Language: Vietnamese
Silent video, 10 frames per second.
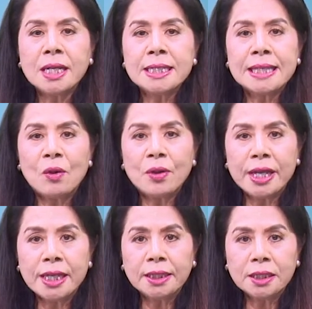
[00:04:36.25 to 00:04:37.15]
Sau
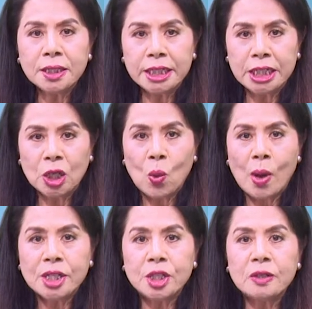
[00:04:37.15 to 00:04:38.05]
khi tư duy
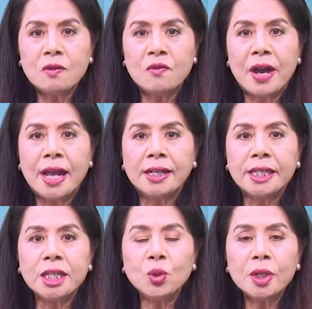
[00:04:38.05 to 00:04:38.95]
quán chiếu về
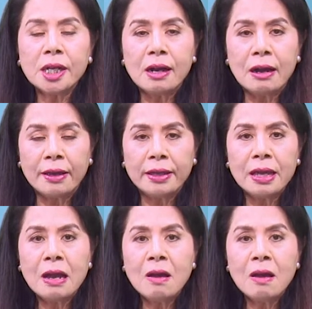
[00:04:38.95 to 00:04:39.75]
lý duyên khởi